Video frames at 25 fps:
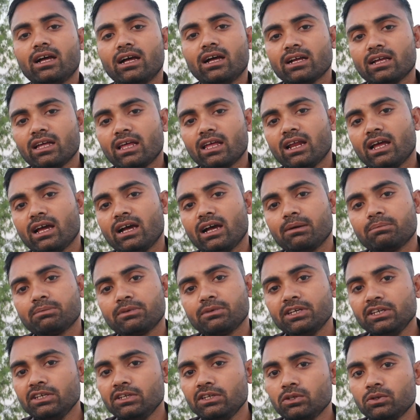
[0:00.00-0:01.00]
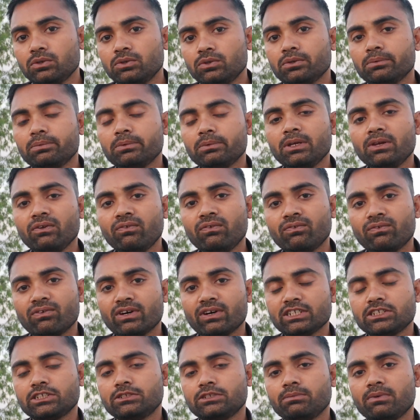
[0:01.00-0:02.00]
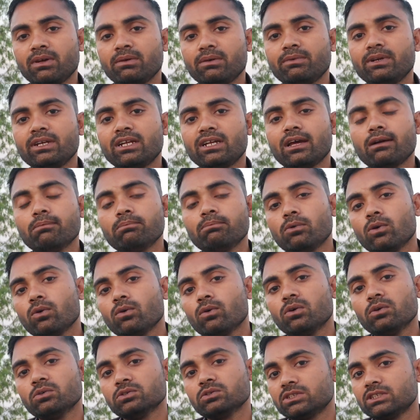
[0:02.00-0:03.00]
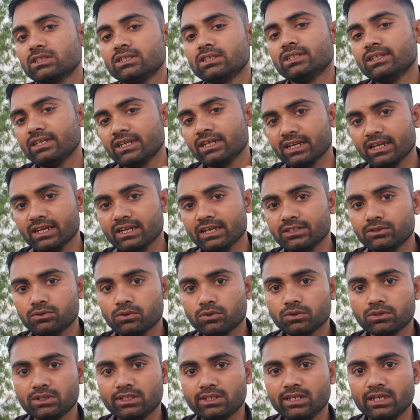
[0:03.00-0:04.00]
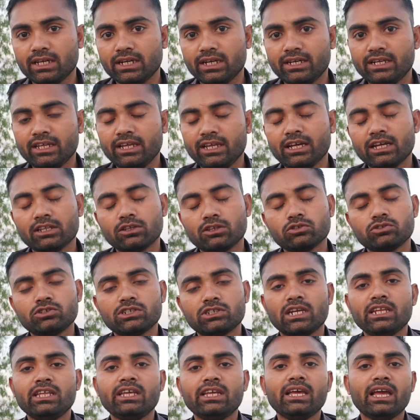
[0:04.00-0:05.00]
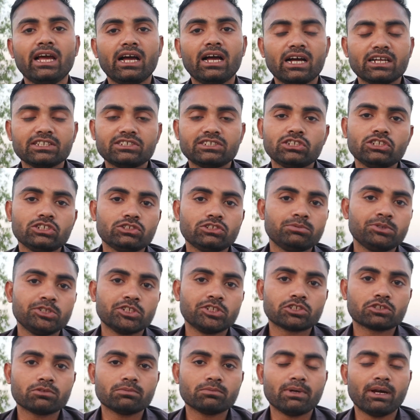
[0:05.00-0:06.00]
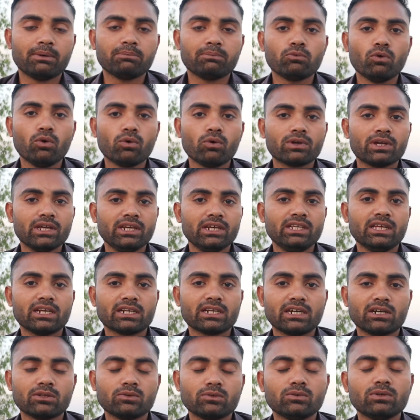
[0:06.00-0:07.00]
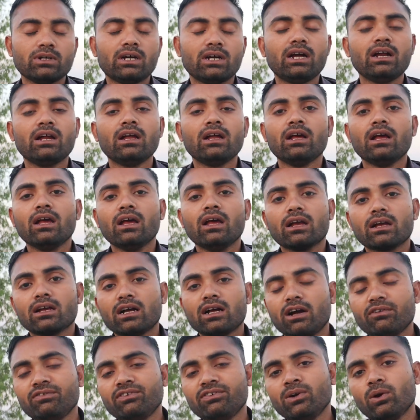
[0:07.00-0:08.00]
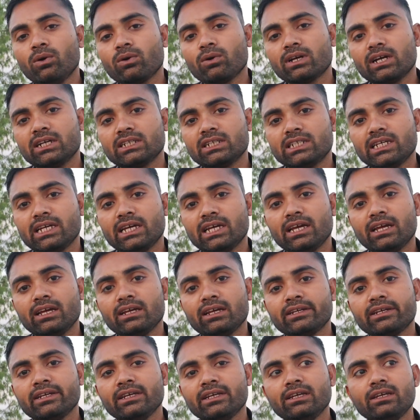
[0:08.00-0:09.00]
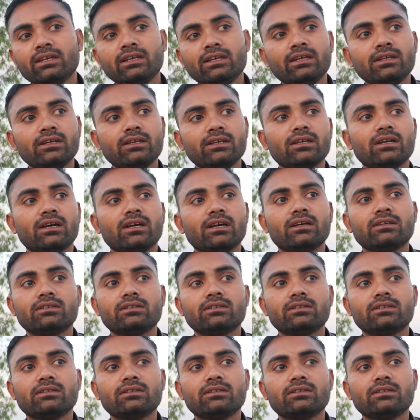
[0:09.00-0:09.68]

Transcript: अगर आपकी यूट्यूब की फर्स्ट पेमेंट है वो कौन से दिन रिलीज होती है ठीक है तो चलिए आज की इस वीडियो में आपको क्लियर कर दूंगा काफ़ी लोग कहते हैं कि